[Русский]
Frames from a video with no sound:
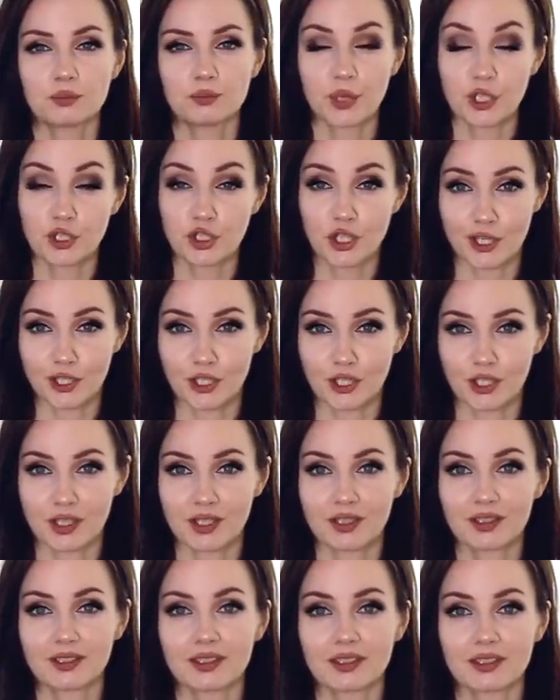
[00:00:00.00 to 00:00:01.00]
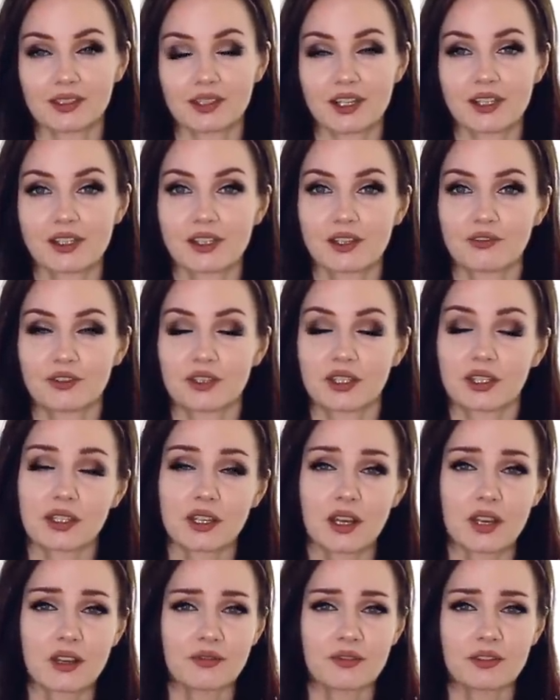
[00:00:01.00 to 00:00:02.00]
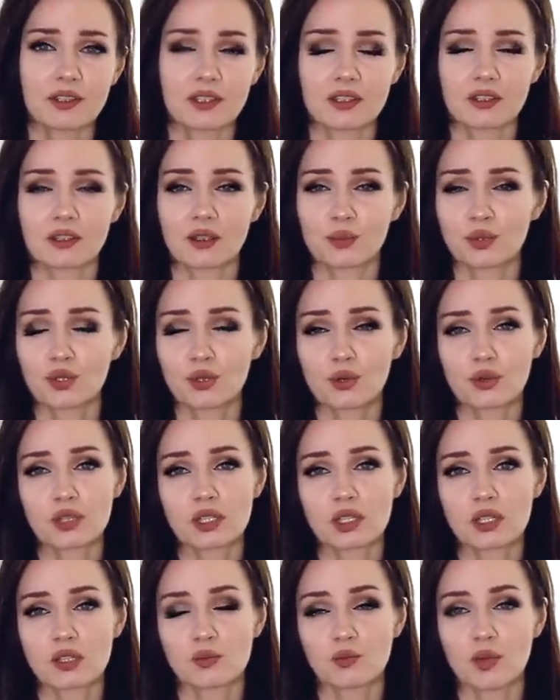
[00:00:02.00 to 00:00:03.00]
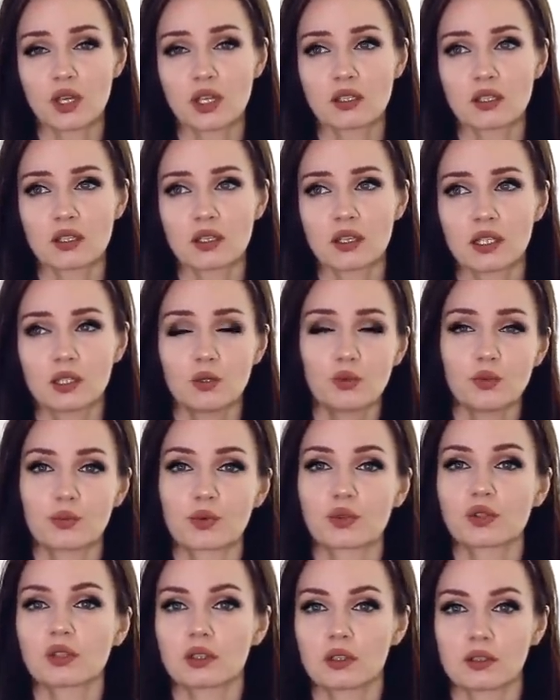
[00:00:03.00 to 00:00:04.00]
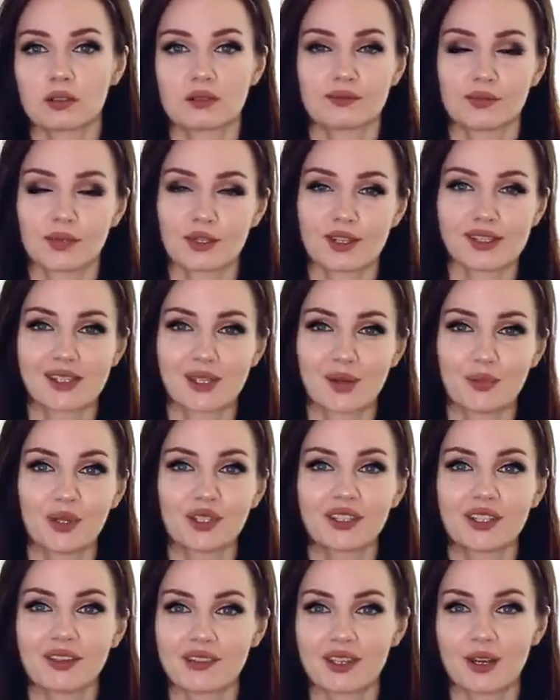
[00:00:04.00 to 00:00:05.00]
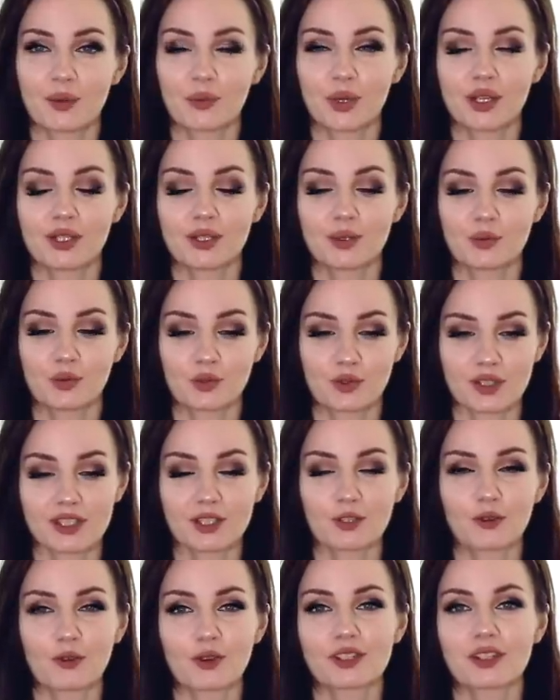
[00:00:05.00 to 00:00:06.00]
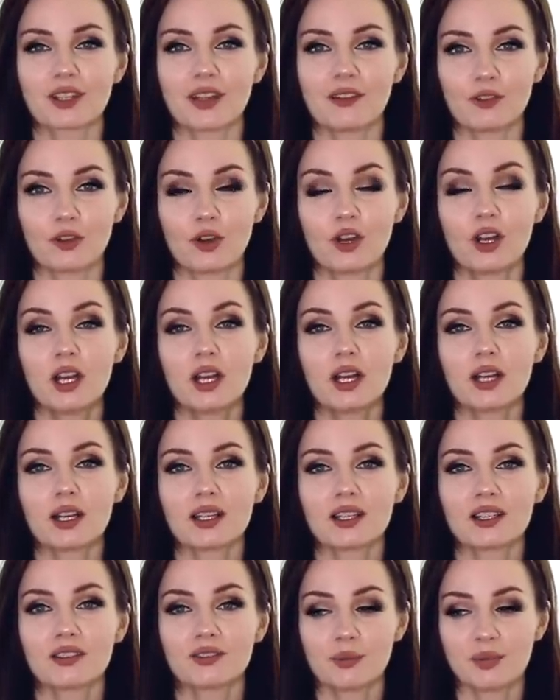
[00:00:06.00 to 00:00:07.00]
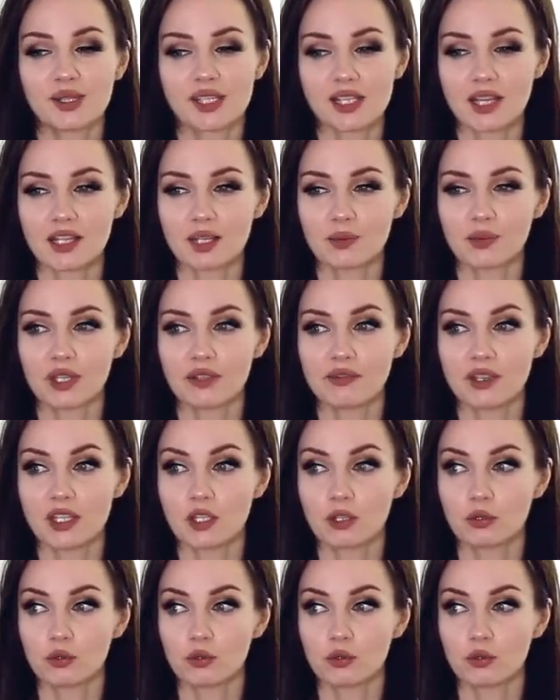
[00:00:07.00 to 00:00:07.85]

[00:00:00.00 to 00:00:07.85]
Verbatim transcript: почаще э, разные фотографии, какие-то обзоры с косметикой, ну и просто разная болтовня, поэтому ссылку оставлю э, в описании под видео.